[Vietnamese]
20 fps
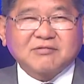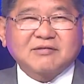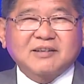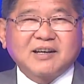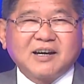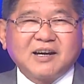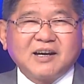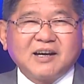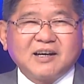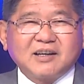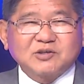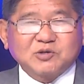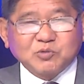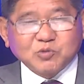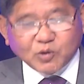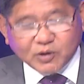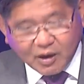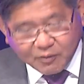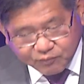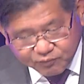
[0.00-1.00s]
Đó, chúng
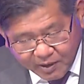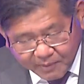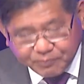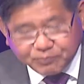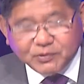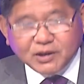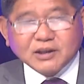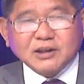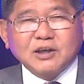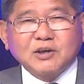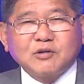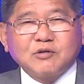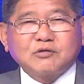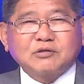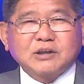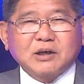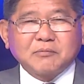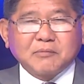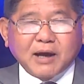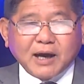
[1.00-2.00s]
tôi đọc vấp tí xíu
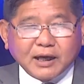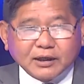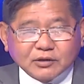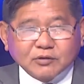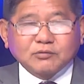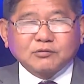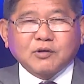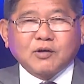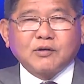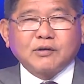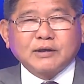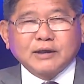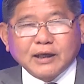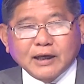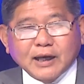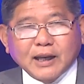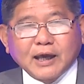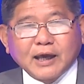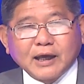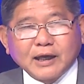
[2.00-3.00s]
nhưng mà chúng tôi nghĩa
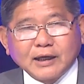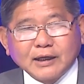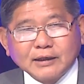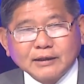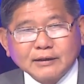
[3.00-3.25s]
là